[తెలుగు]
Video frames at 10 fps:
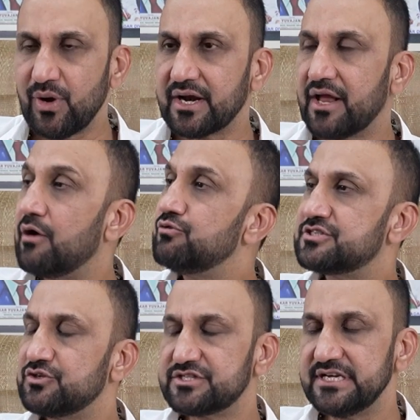టూ అక్కడ అవుట్
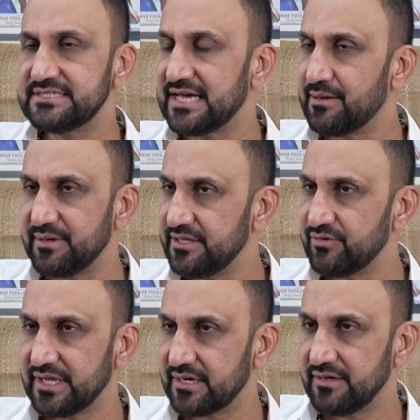సోర్సింగ్ చాలామంది
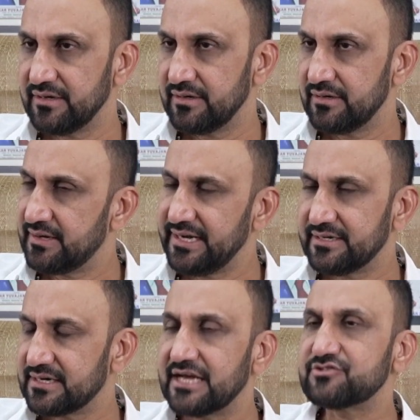ఉన్నారు
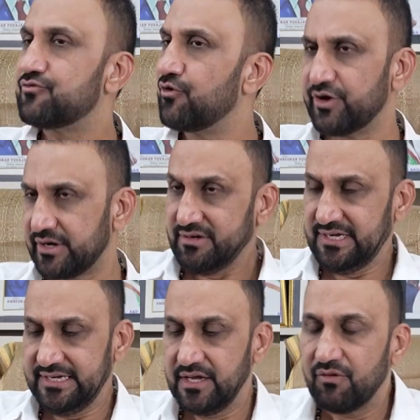రైట్ క్లాస్ ఫోర్
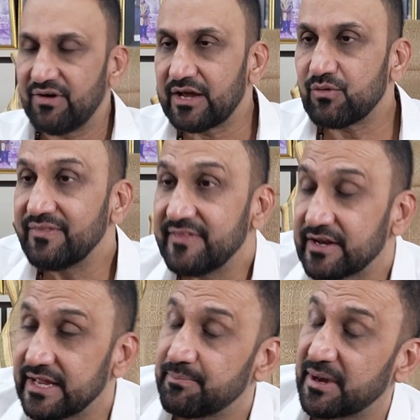వాళ్ళకు
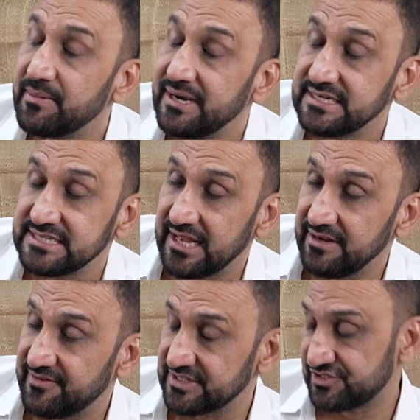అందరికీ పర్మనెంట్
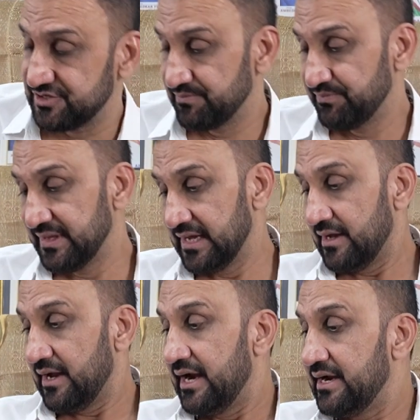చేయాలి ఫస్ట్
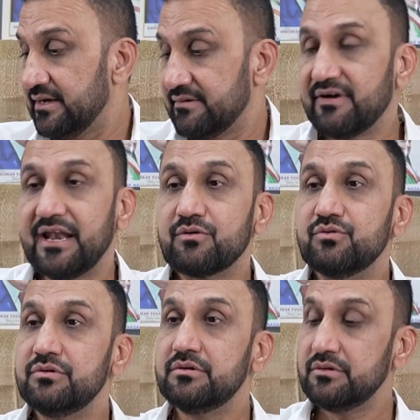అండ్
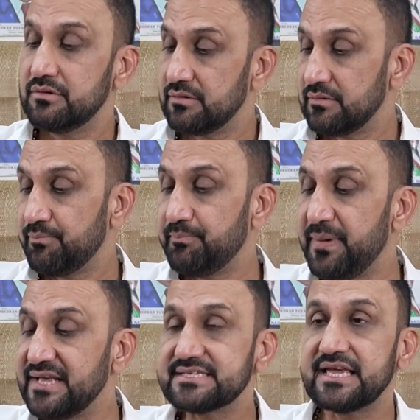వాళ్ళకు
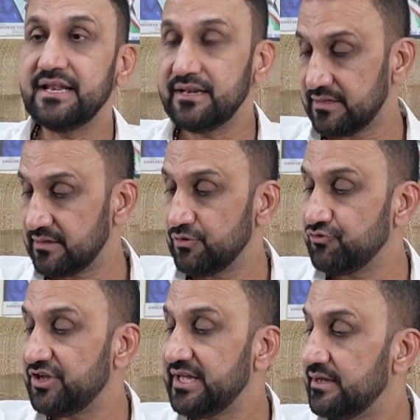పే స్కేల్
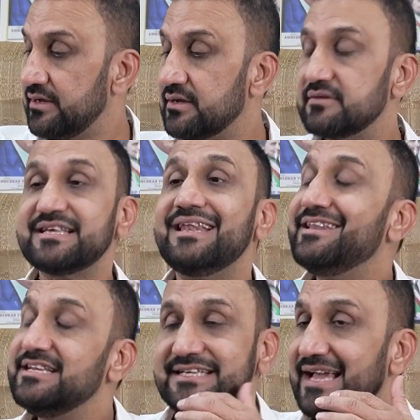నుంచి
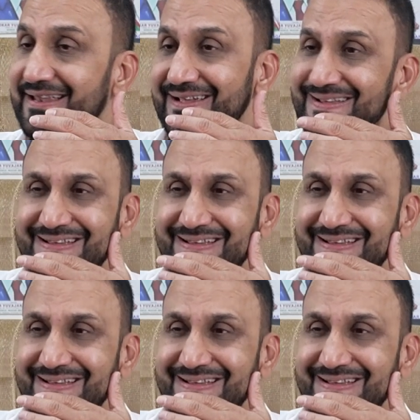సాలరీస్ ఇవ్వాలి